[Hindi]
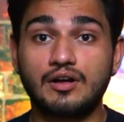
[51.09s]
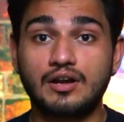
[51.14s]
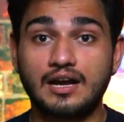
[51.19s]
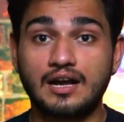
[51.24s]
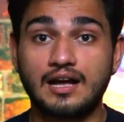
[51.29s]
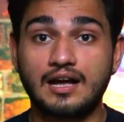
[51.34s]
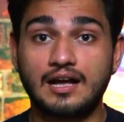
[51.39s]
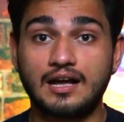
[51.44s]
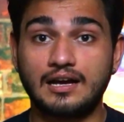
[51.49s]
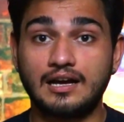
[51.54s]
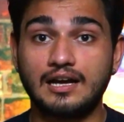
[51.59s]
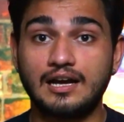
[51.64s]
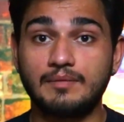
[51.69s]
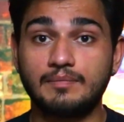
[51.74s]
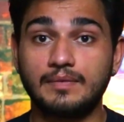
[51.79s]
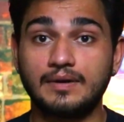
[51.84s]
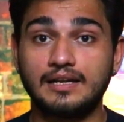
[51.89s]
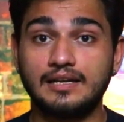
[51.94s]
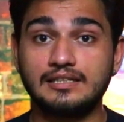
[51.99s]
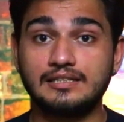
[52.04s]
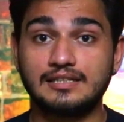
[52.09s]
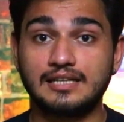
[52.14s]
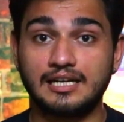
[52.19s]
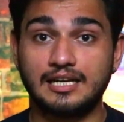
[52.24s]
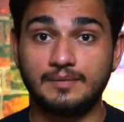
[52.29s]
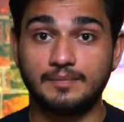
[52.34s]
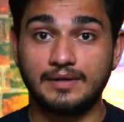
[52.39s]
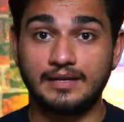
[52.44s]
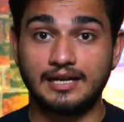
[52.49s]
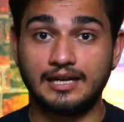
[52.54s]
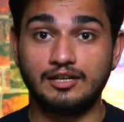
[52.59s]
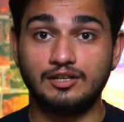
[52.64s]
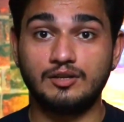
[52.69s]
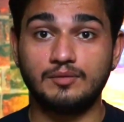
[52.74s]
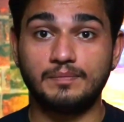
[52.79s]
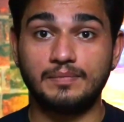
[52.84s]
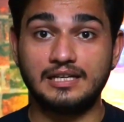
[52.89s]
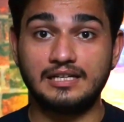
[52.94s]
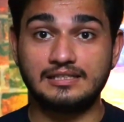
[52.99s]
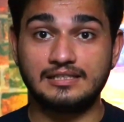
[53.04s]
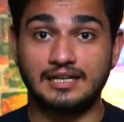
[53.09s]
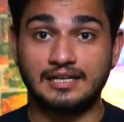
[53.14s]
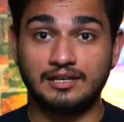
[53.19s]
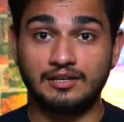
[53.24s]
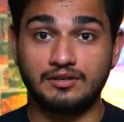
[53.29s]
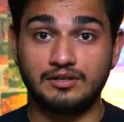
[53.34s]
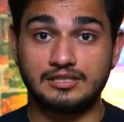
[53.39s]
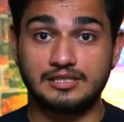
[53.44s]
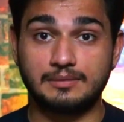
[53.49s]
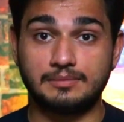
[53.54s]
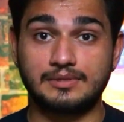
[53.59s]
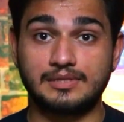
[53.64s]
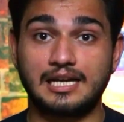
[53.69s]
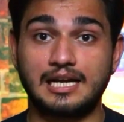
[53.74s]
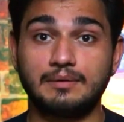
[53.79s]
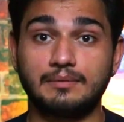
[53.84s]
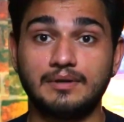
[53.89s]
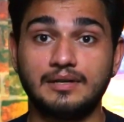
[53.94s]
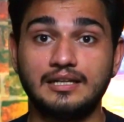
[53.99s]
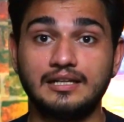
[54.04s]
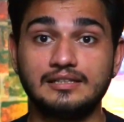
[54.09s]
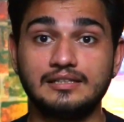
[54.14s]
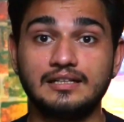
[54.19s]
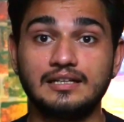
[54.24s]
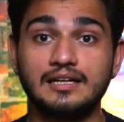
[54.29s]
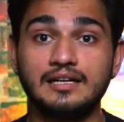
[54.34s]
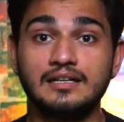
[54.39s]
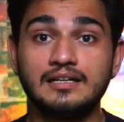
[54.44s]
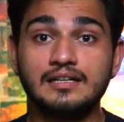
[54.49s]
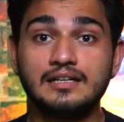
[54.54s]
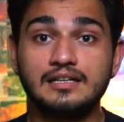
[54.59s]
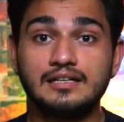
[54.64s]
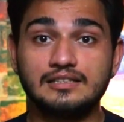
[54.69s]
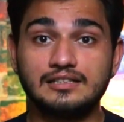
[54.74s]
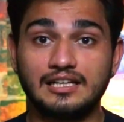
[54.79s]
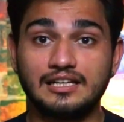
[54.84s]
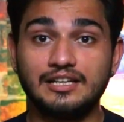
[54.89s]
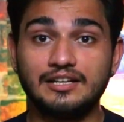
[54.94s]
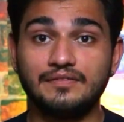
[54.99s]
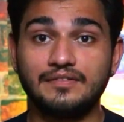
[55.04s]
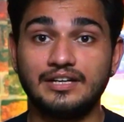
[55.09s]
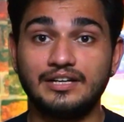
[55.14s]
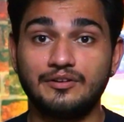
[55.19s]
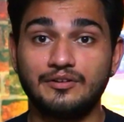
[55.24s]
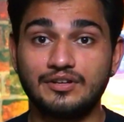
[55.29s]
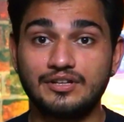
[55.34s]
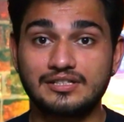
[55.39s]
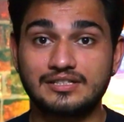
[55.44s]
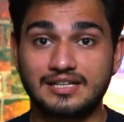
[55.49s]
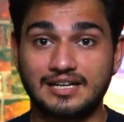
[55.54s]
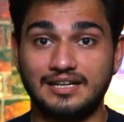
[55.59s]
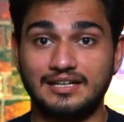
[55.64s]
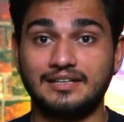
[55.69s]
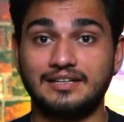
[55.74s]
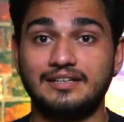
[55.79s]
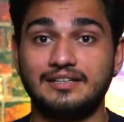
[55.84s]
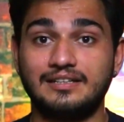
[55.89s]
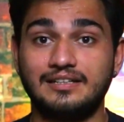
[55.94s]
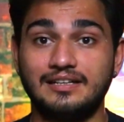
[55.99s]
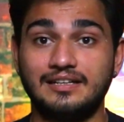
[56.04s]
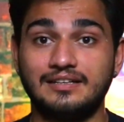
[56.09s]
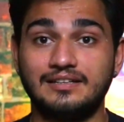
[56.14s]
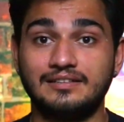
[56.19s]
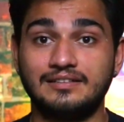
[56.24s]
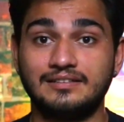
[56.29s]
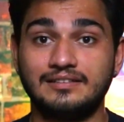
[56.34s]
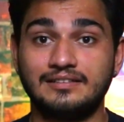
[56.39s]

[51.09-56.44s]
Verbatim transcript: और हाँ अगर आप मेरे इस चैनल पर नए तो प्लीज़ चैनल को सब्सक्राइब कर दीजिएगा चलिए वीडियो को स्टार्ट करते हैं